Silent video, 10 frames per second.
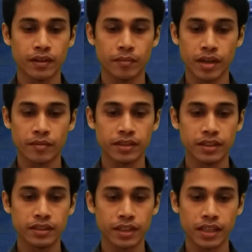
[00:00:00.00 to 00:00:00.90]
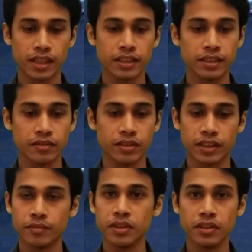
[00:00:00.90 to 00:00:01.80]
আমরা আমাদের চ্যানেলে যে
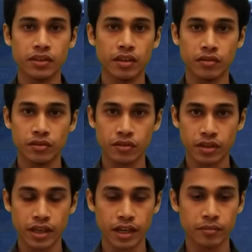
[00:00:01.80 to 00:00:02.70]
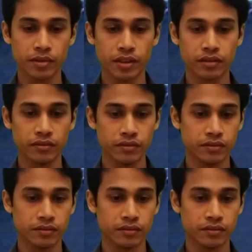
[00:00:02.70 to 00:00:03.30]
কোনো একটা ভিডিও ডাউনলোড করে দেখাবো এখন